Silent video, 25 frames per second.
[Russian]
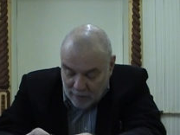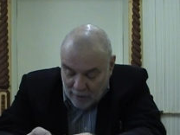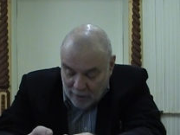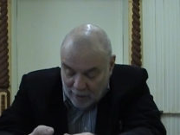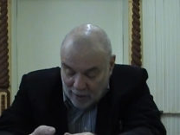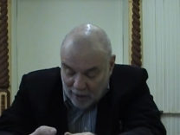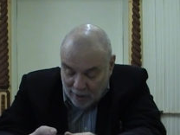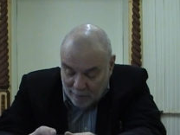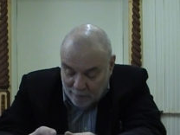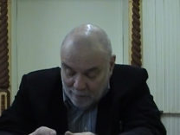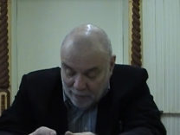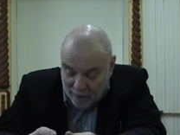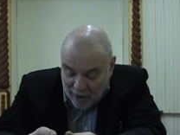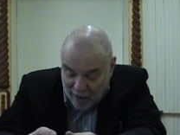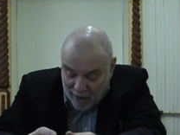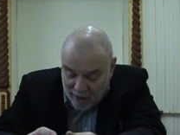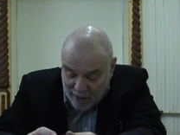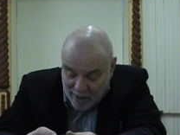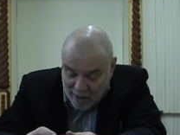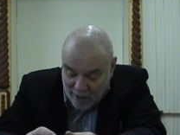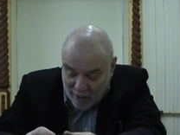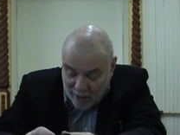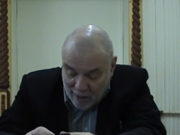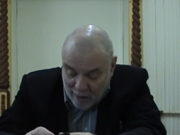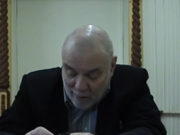Как
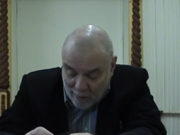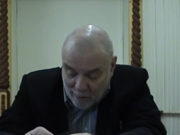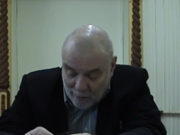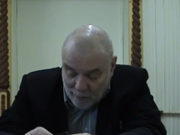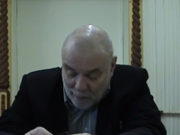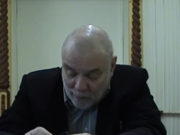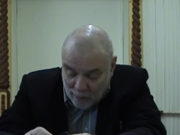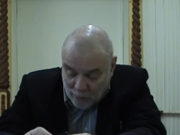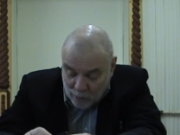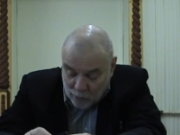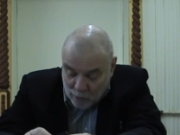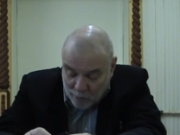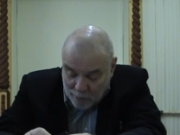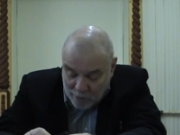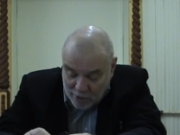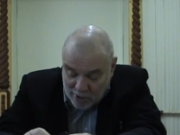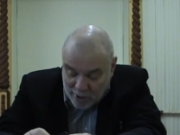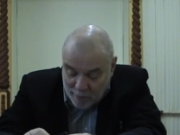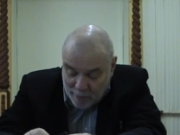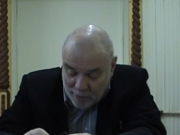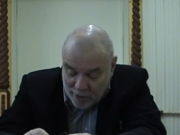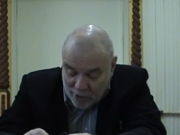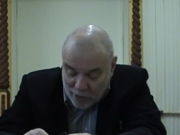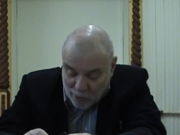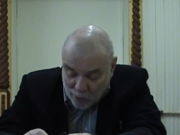правило,
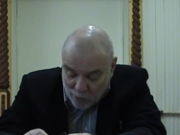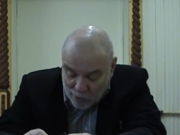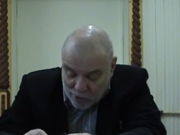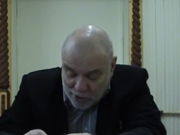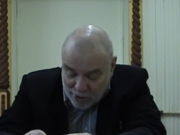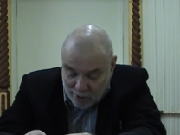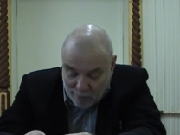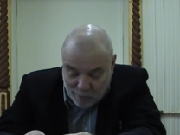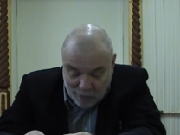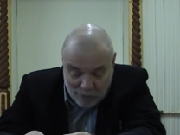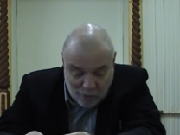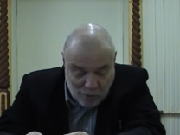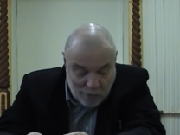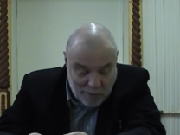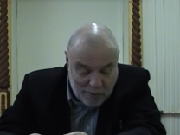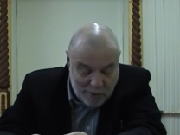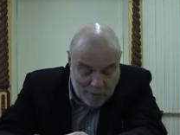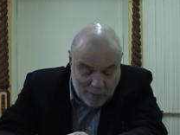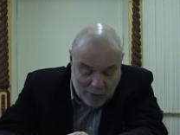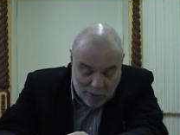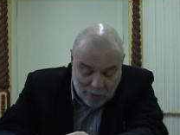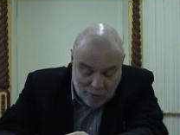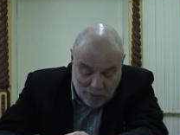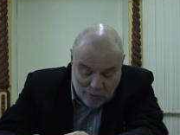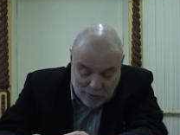глубинные парадоксы, глубинные
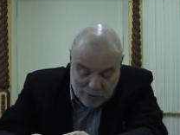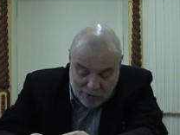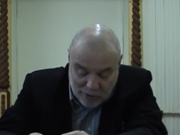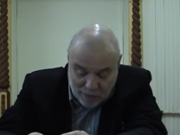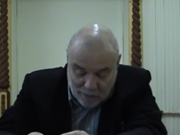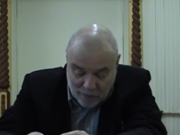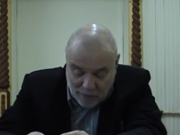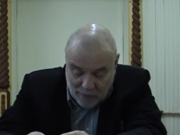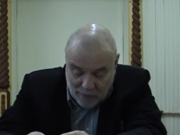парадоксы